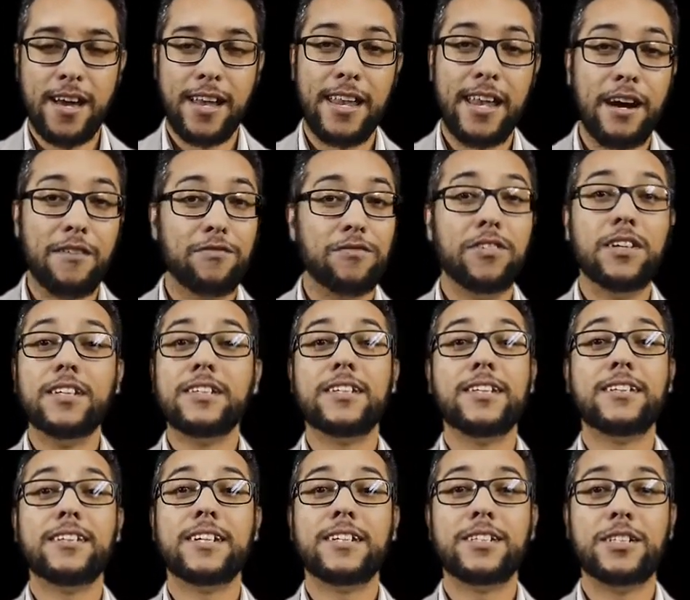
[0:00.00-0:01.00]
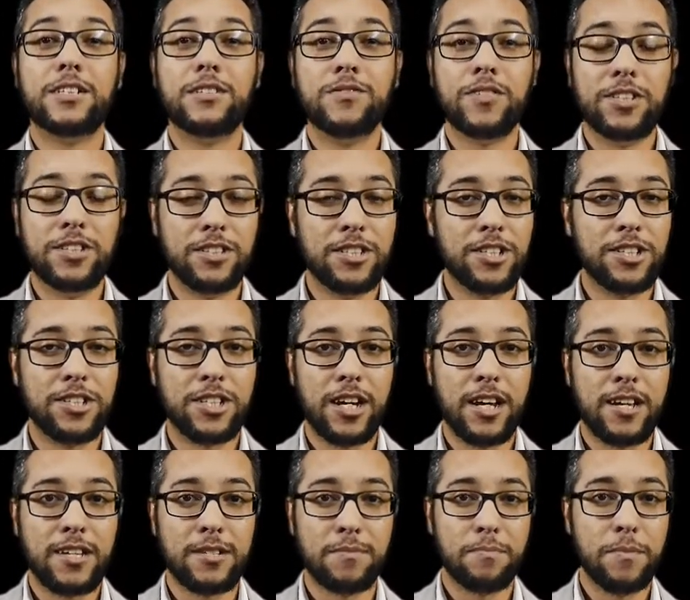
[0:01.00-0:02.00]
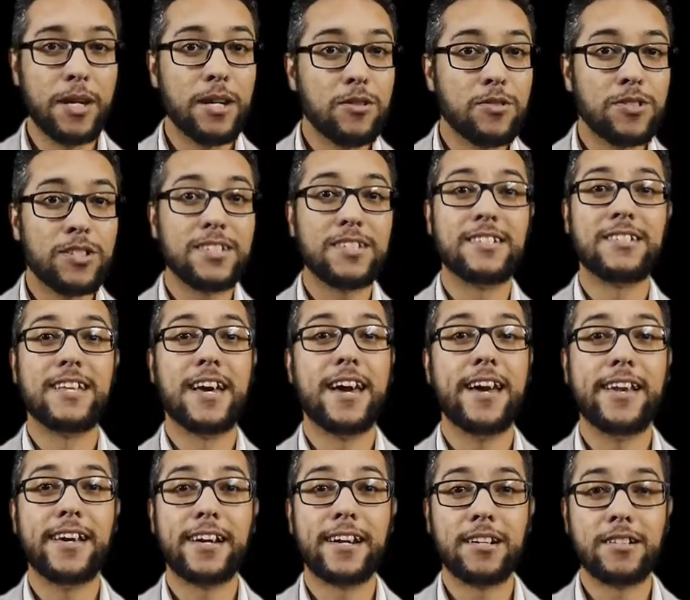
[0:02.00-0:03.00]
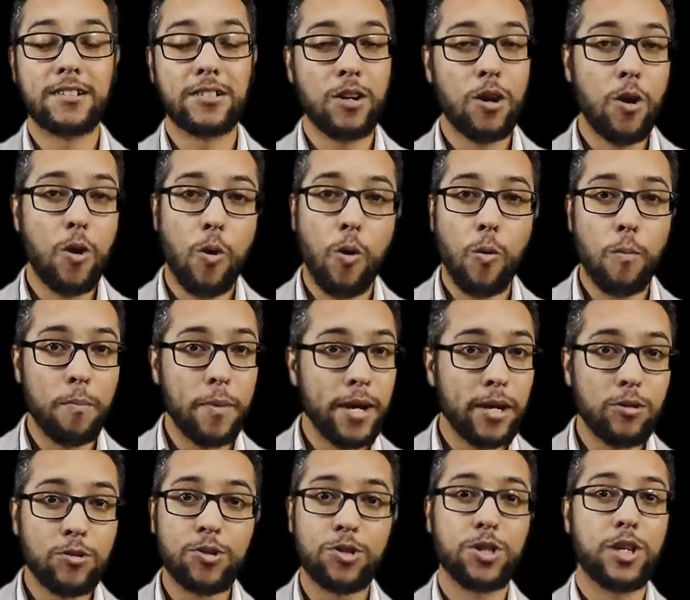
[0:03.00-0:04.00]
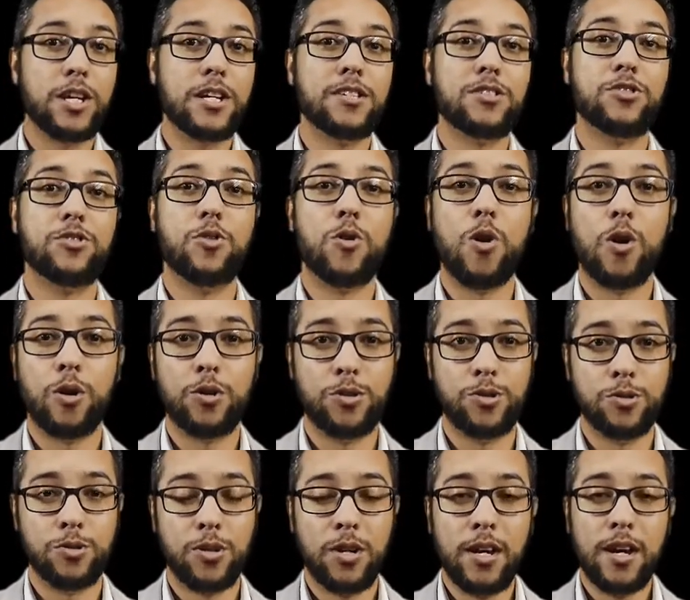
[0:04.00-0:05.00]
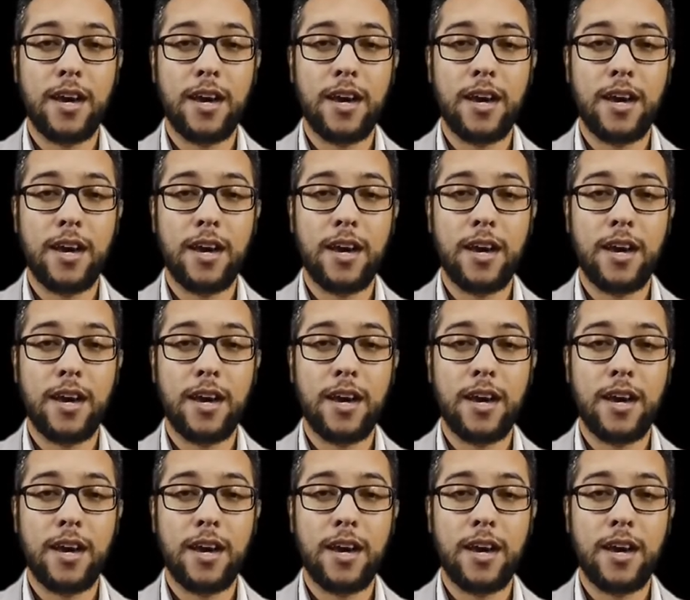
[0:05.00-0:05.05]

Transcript: na vã tentativa de deixá-las menos histéricas ou menos cheias de ódio.